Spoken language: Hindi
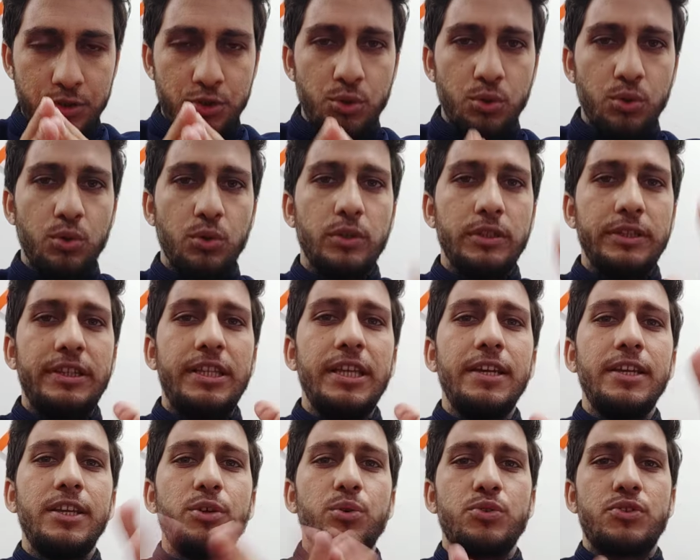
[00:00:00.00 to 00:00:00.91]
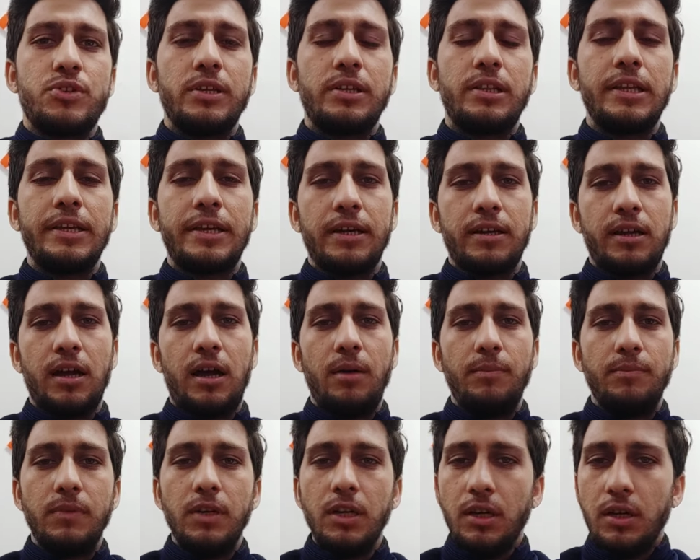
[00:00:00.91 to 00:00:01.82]
जो दिन की उजरत लेकर
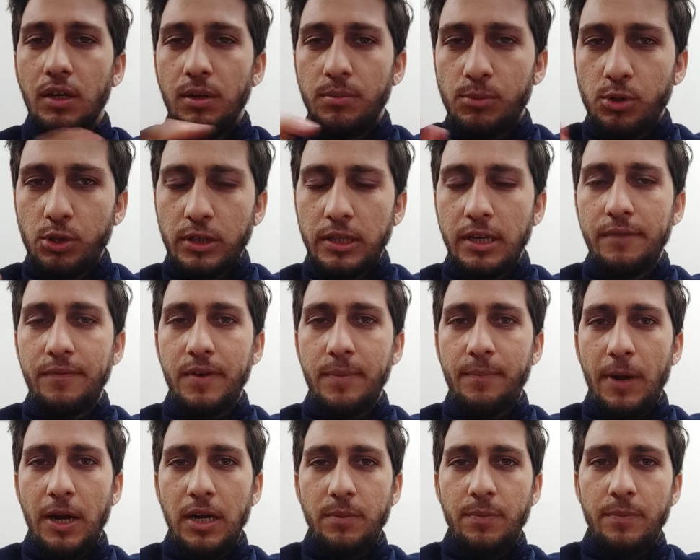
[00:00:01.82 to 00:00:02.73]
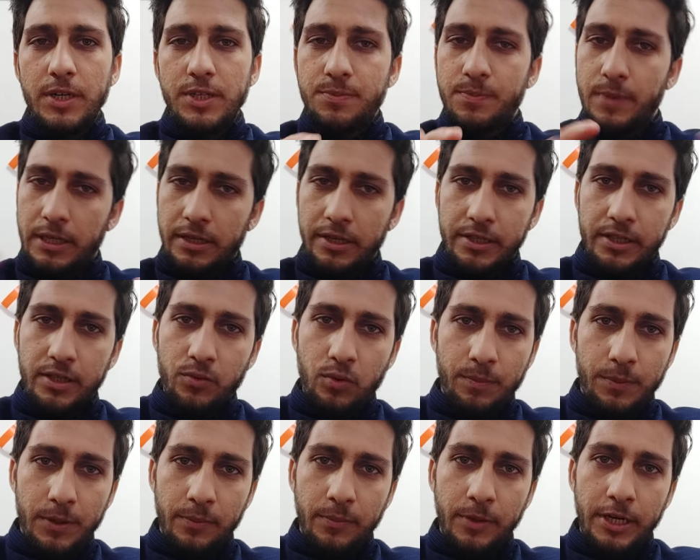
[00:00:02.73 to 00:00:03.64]
काम मुख्तलिफ डिपार्टमेंट्स में करते
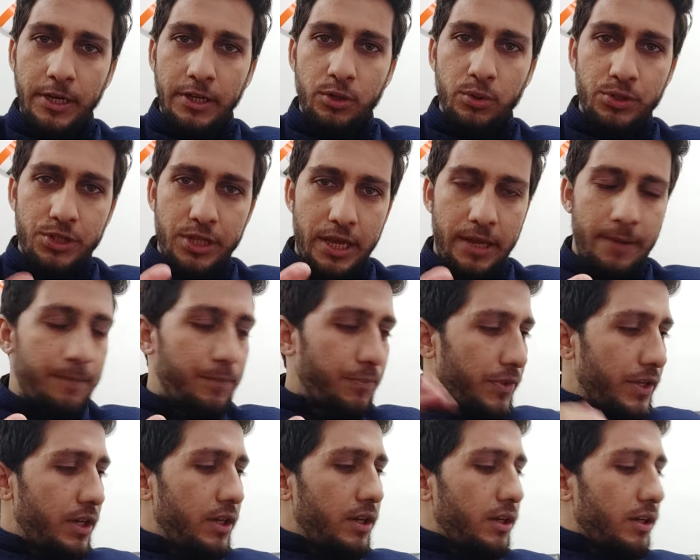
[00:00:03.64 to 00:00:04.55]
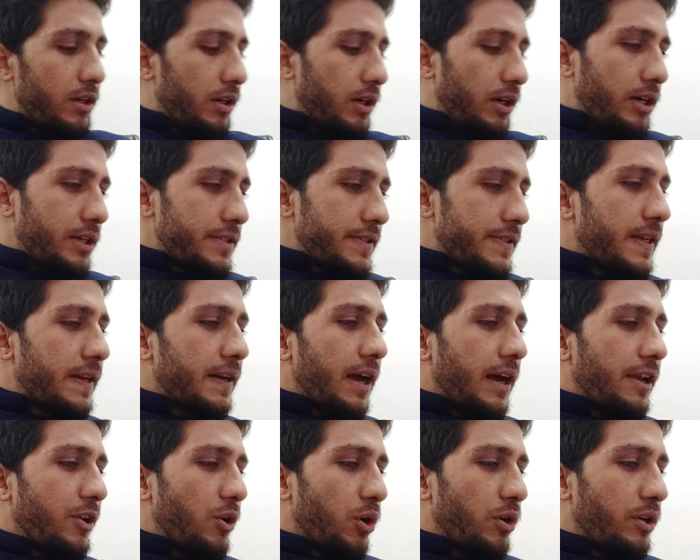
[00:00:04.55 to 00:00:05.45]
हैं वो परमानेंट हो जाए
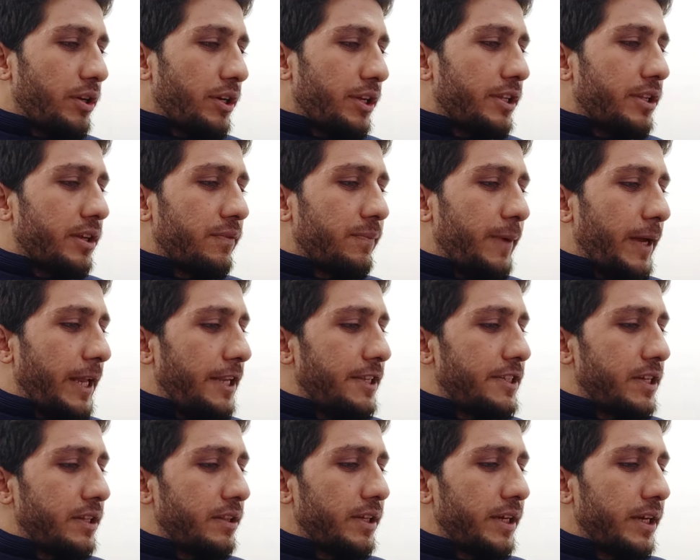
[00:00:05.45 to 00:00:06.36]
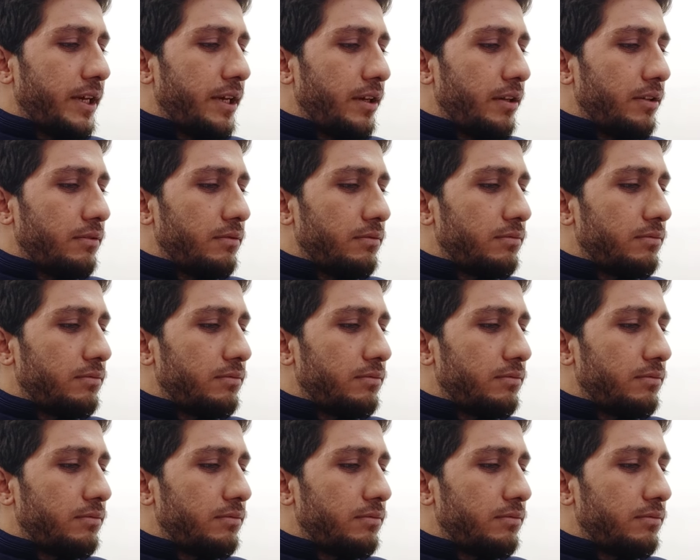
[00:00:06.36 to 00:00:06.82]
सरकारी ऑर्डर की तरफ पहले चलते हैं